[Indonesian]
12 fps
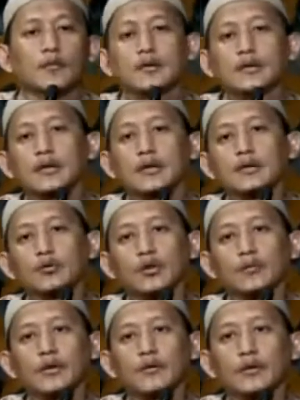Kebanyakan
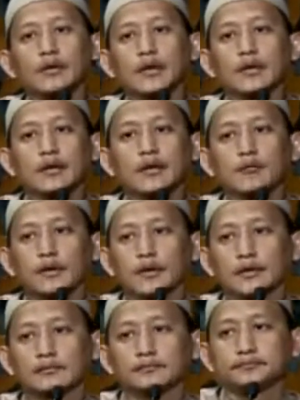ulama mengatakan nggak
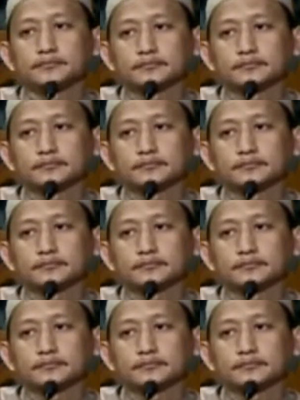boleh.